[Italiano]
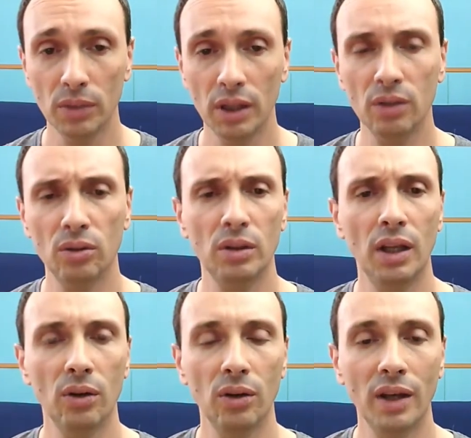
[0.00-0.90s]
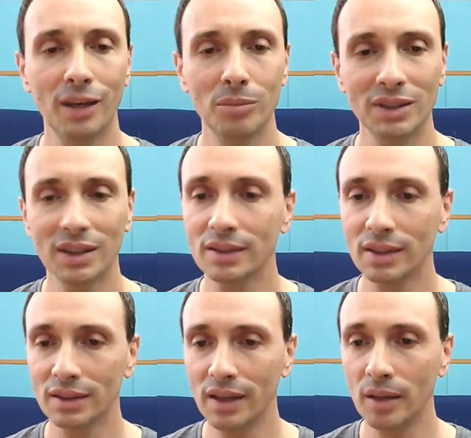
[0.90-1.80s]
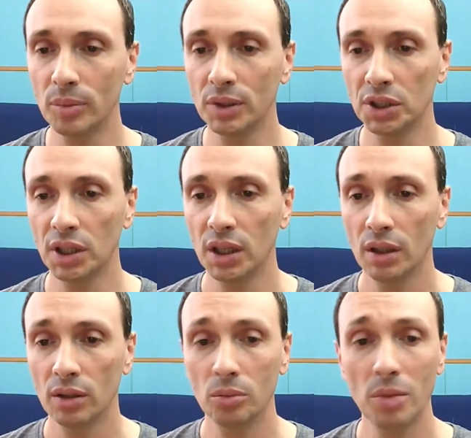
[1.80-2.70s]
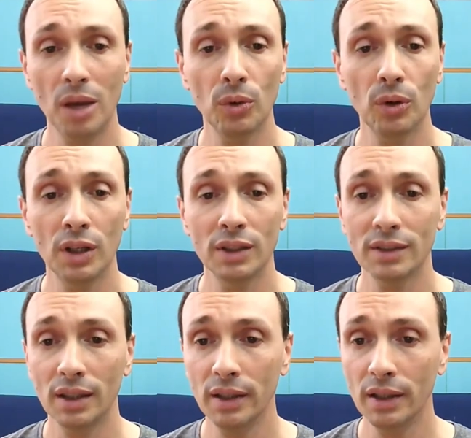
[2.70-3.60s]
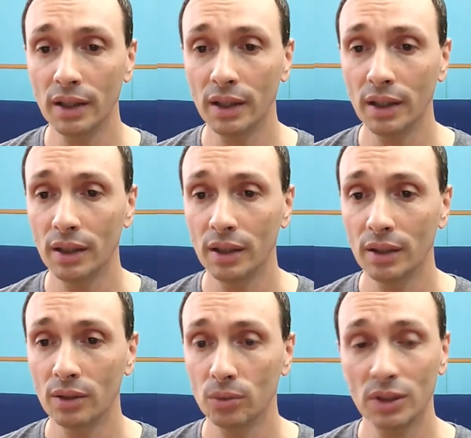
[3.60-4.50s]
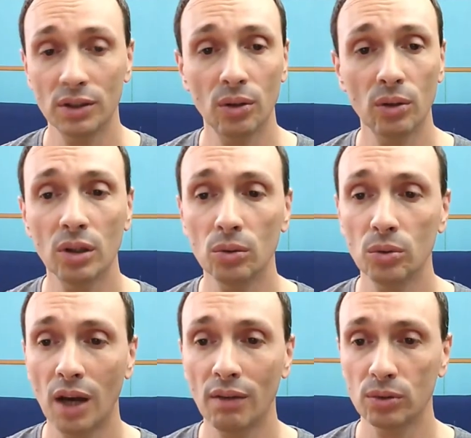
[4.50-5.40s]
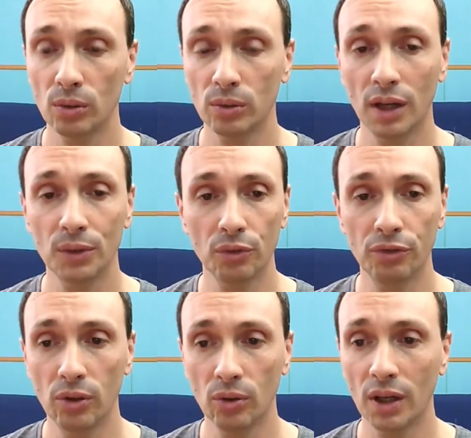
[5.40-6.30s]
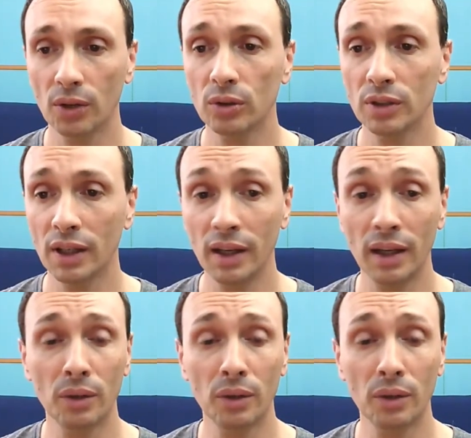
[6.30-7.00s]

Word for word: Il ritornello è abbastanza semplice, dobbiamo salire sulla seconda ottava soltanto fino alla nota re,